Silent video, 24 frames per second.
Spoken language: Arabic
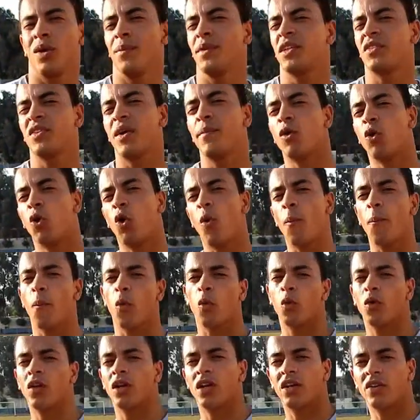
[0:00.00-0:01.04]
واللي مش فاهم
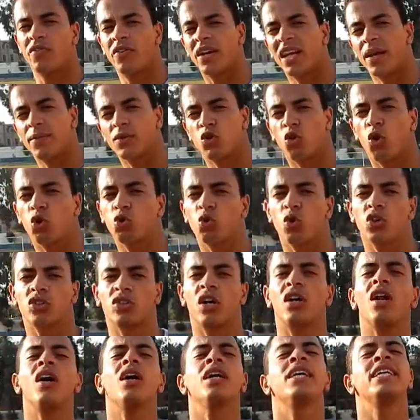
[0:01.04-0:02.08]
الحب والفرق بين الحوض
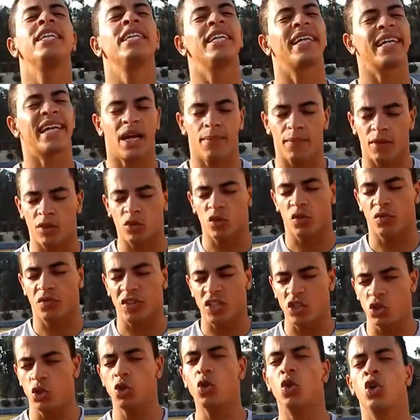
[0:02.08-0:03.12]
والاطاله رجع برضه
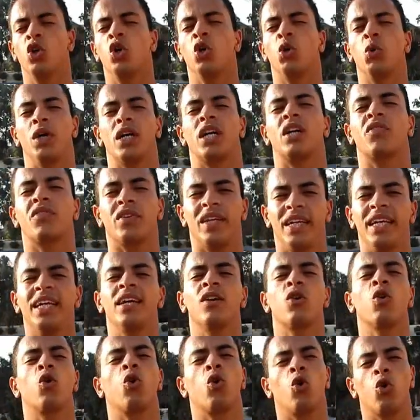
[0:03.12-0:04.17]
فيديو يعني
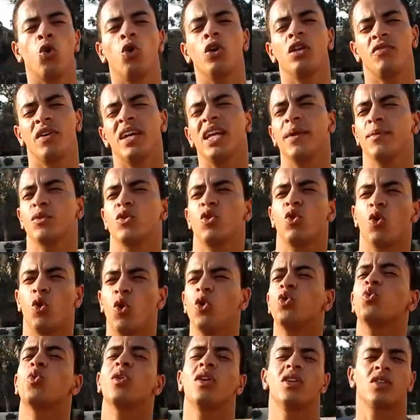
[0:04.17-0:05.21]
إيه الفرق بين
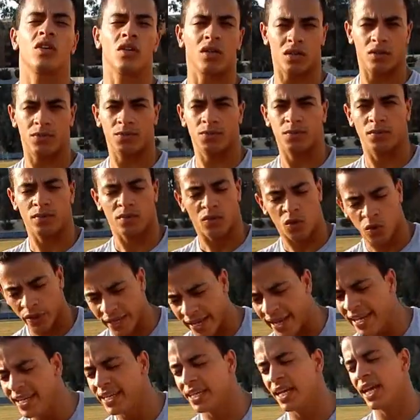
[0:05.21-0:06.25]
الحوض والاطاله
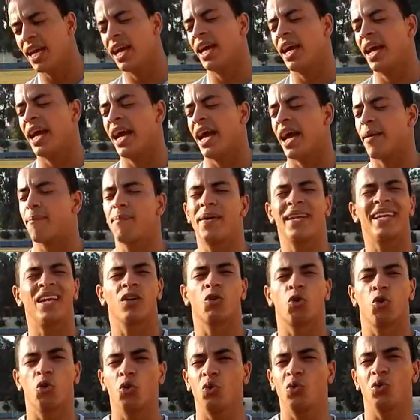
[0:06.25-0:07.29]
اوكي
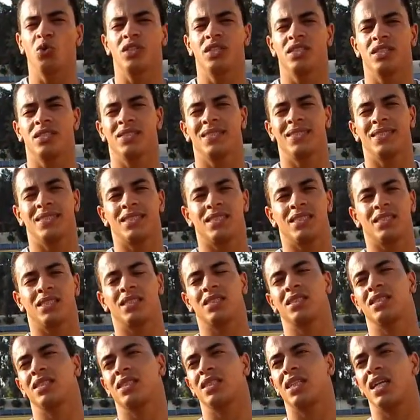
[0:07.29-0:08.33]
اتمنى يكون
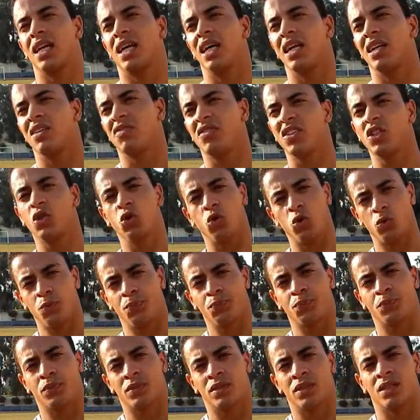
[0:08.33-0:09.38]

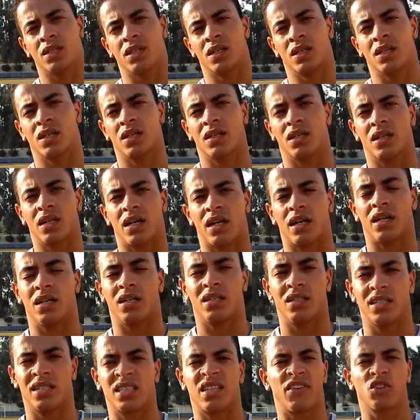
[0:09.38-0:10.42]
الفيديو آه،
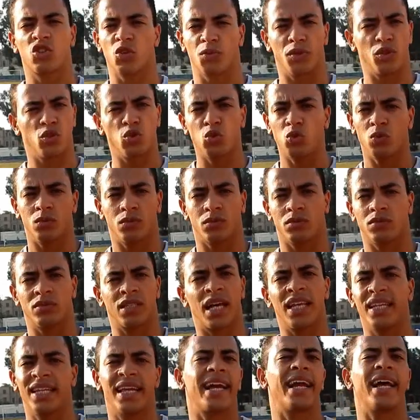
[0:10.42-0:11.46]
استفدتوا منه
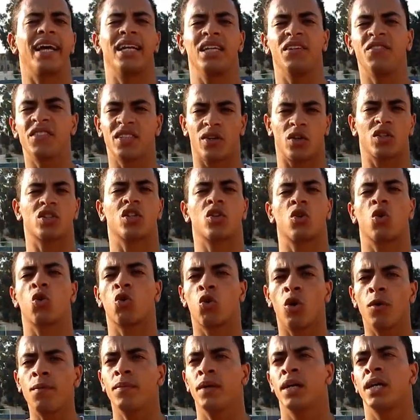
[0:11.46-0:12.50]
ده اللي انا نفسي اوصله
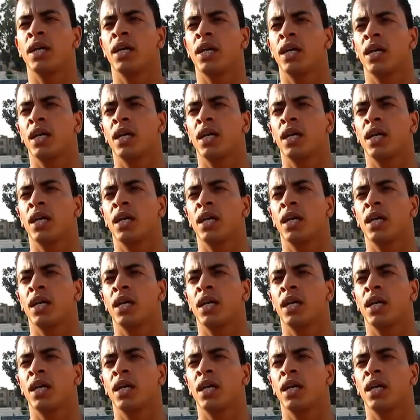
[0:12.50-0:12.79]
لكم